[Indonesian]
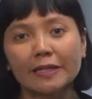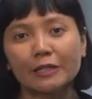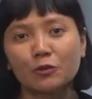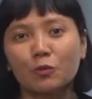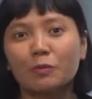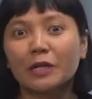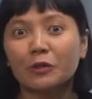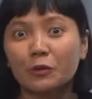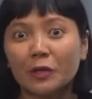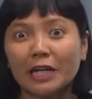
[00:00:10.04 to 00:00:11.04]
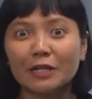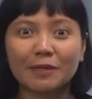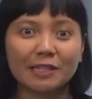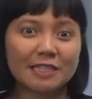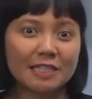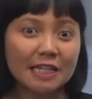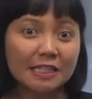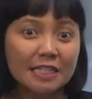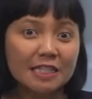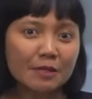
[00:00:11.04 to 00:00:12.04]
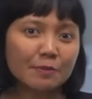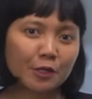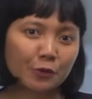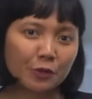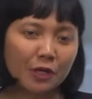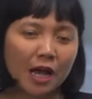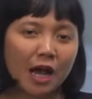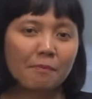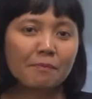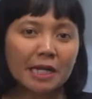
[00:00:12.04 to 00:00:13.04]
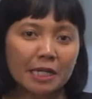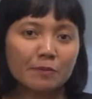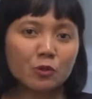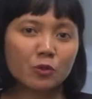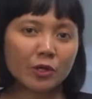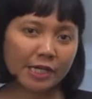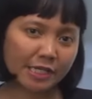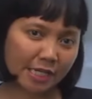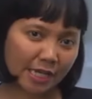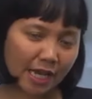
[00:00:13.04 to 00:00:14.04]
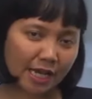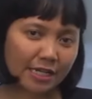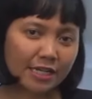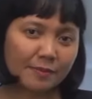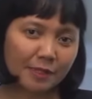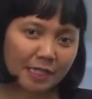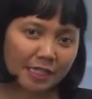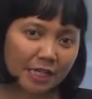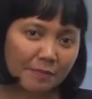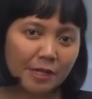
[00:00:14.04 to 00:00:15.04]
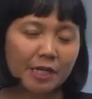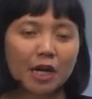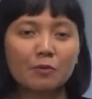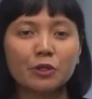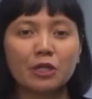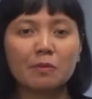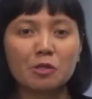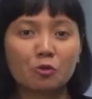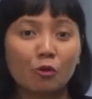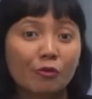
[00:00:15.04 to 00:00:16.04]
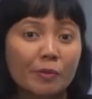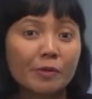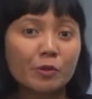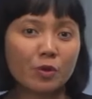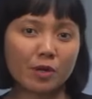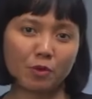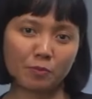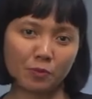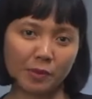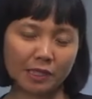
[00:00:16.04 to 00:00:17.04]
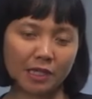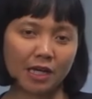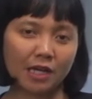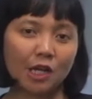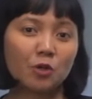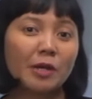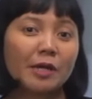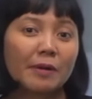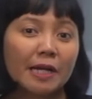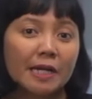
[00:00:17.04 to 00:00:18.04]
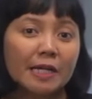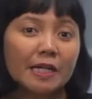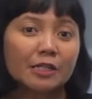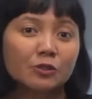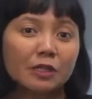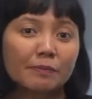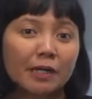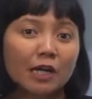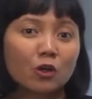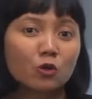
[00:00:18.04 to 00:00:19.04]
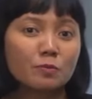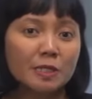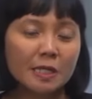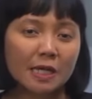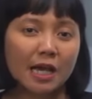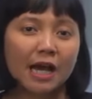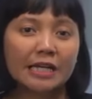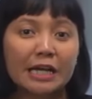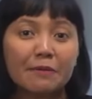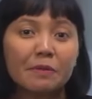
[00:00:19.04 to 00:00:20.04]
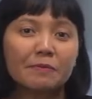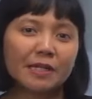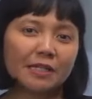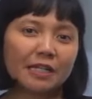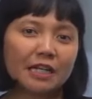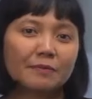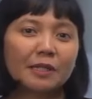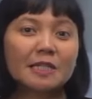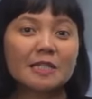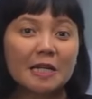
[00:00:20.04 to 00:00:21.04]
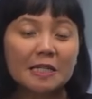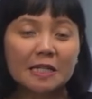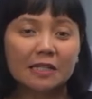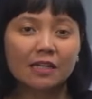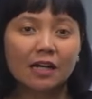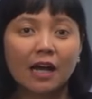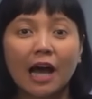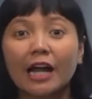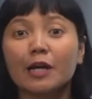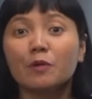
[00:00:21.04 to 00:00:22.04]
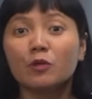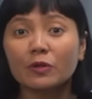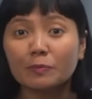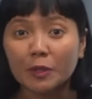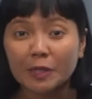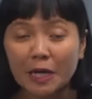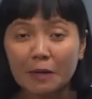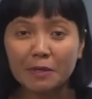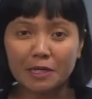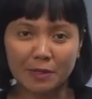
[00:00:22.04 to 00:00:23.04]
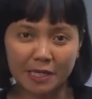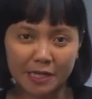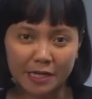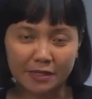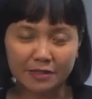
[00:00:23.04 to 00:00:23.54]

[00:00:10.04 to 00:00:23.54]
eh Gubernur Kalimantan Selatan Sahbiri Nur malah mengundurkan diri dari jabatannya pada Rabu 13 November 2024. Lalu bagaimana kelanjutan perkara korupsi dan pemerintahan Kalimantan Selatan? Ada manuver politik apa di baliknya?